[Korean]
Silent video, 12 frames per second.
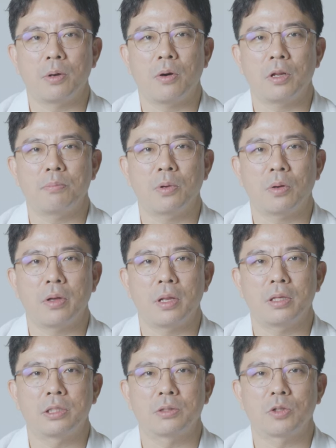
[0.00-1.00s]

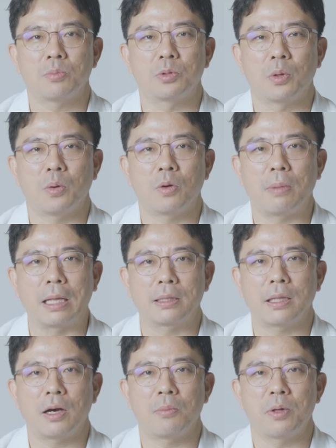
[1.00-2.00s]
허리뼈끼리 직접적으로
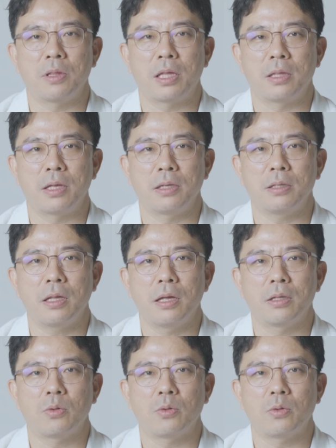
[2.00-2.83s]
맞닿으면 생기는